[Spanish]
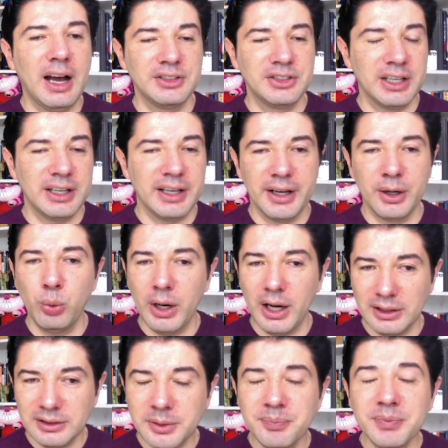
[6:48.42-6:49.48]
H.G.
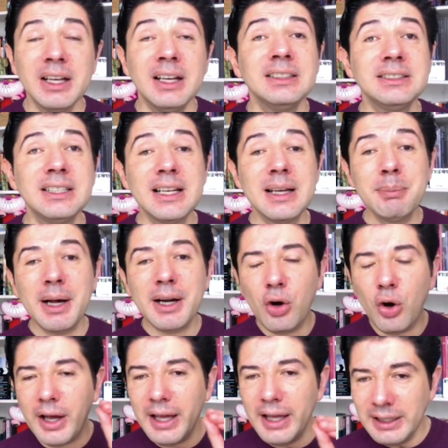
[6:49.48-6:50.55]
Wells. Sin
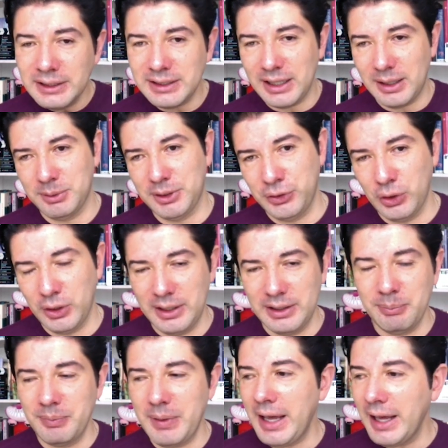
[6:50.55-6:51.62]
embargo, esta adaptación
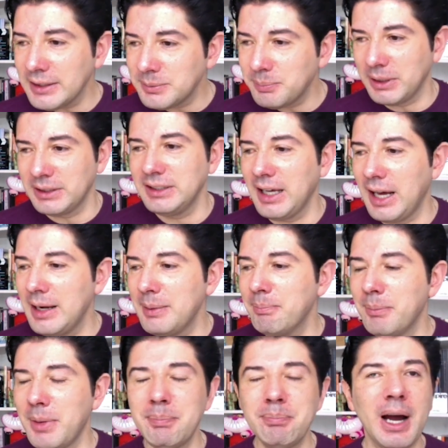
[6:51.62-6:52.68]
en especial
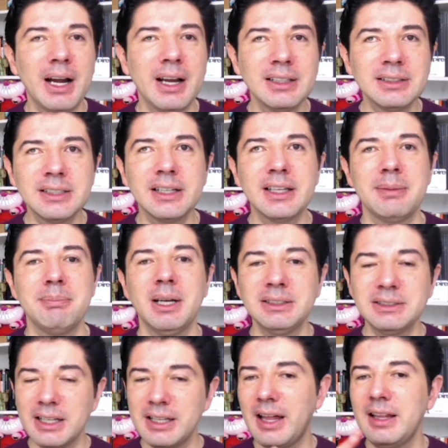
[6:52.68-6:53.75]
me parece que
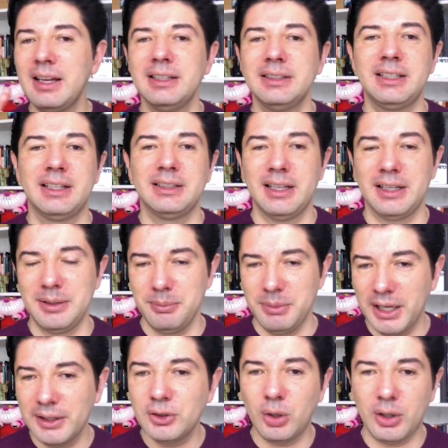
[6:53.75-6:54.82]
más allá del
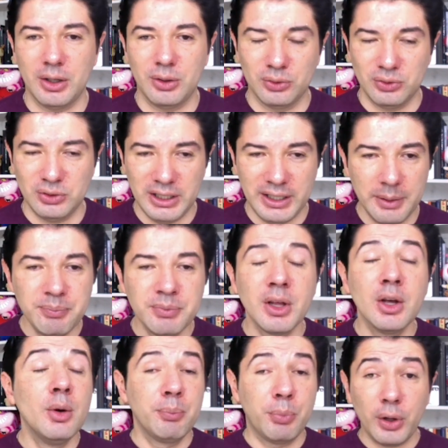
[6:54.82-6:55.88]
entretenimiento que consigue,
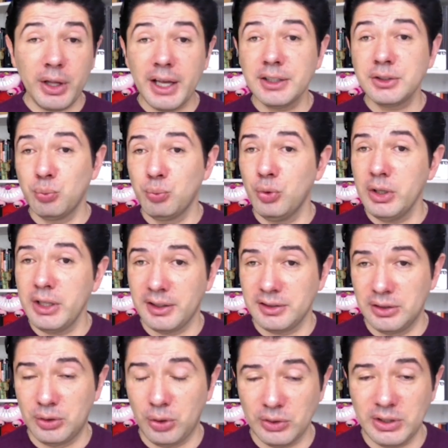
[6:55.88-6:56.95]
porque es muy
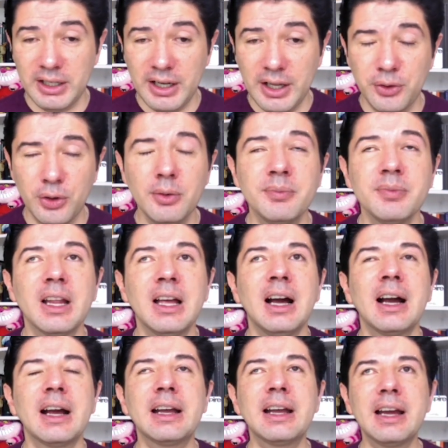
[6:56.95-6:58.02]
exitosa en ello,
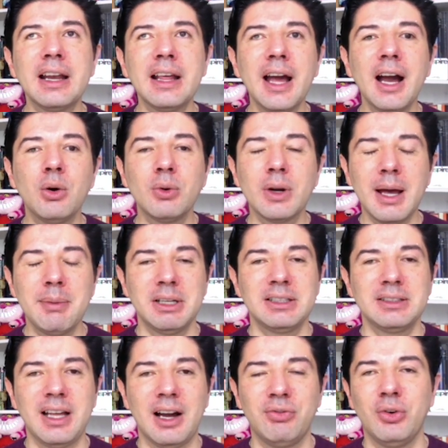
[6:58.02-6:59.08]
crea una
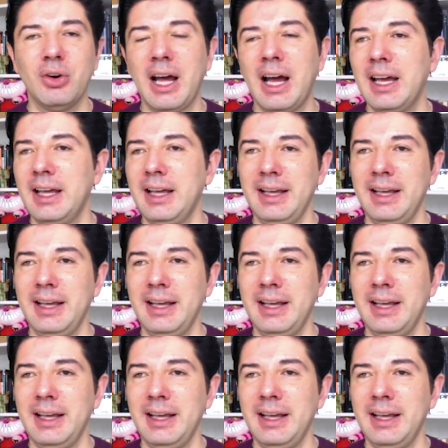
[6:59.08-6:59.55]
metáfora